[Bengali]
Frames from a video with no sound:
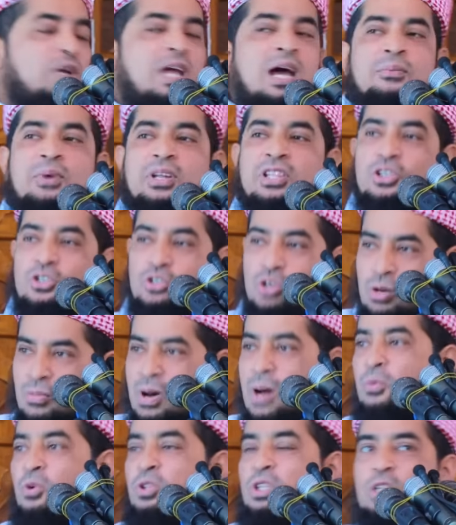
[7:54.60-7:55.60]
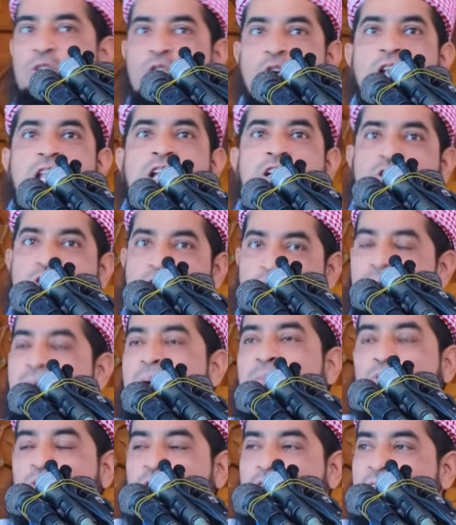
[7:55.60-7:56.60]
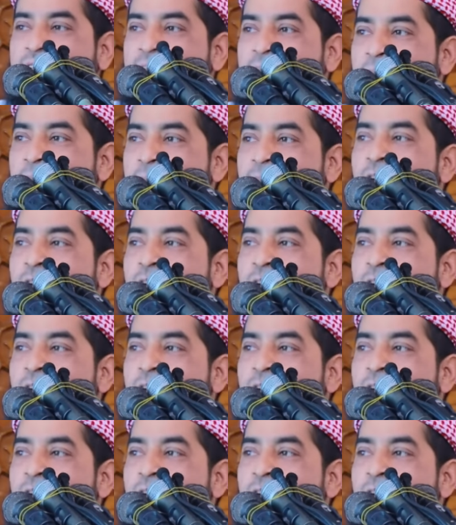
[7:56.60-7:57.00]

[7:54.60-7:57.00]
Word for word: তুই আমাদের সভাপতি দলের সভাপতি